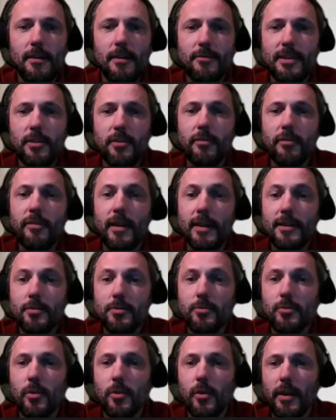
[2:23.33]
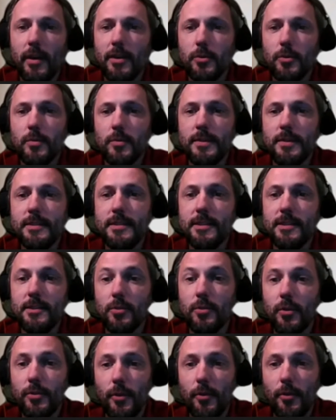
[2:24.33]
La ville de Vertou aurait eu
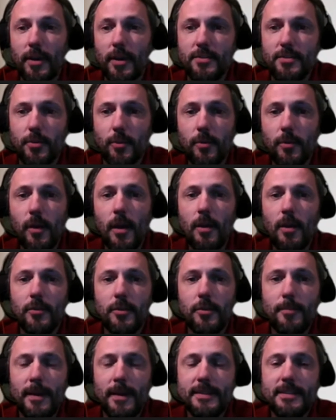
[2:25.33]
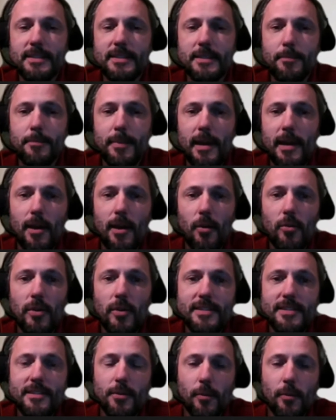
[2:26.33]
ici une autre occasion de participer à la
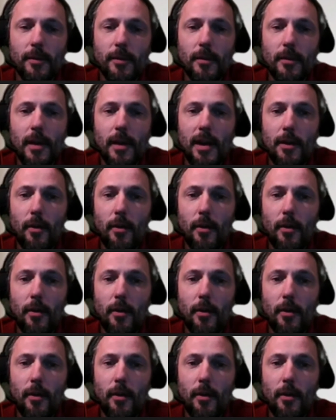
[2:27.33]
relation,